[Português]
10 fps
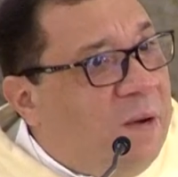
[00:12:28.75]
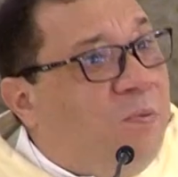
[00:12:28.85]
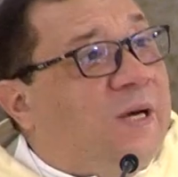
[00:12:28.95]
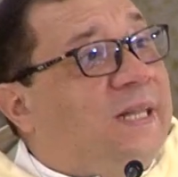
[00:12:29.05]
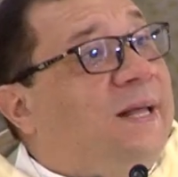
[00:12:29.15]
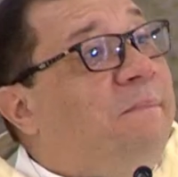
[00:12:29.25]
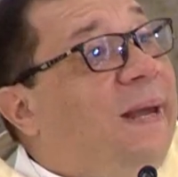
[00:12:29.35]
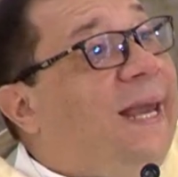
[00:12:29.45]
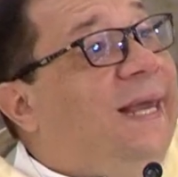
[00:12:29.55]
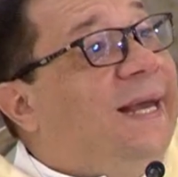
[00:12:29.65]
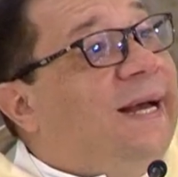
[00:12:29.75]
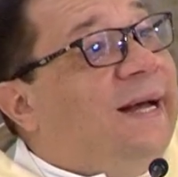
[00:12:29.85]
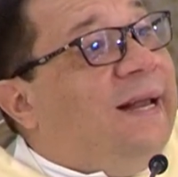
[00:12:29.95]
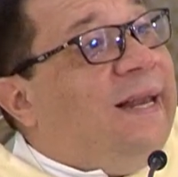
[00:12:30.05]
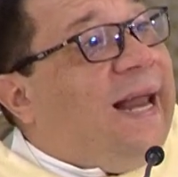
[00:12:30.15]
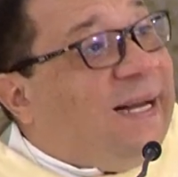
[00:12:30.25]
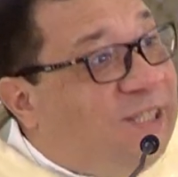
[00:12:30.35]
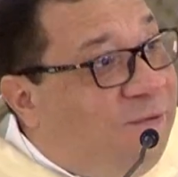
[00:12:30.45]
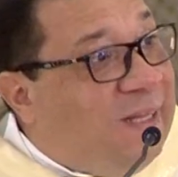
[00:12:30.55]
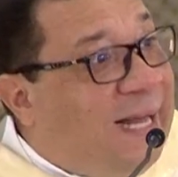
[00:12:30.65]
porque também na
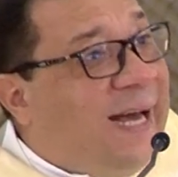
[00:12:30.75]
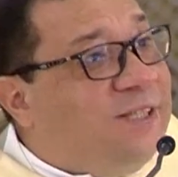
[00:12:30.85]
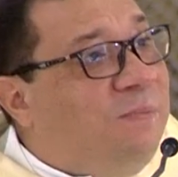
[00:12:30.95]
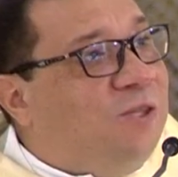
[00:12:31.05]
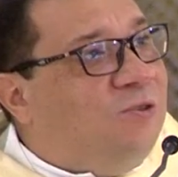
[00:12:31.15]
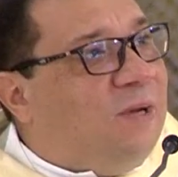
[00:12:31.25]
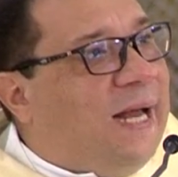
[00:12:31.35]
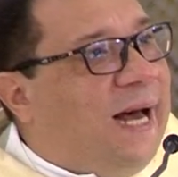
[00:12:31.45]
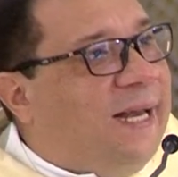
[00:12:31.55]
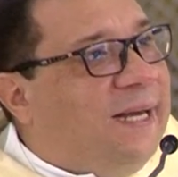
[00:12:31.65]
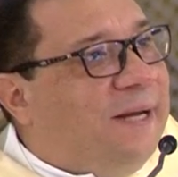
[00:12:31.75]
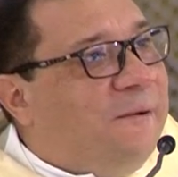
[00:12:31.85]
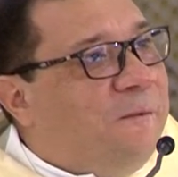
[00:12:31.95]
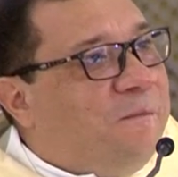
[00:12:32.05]
atividade missionária,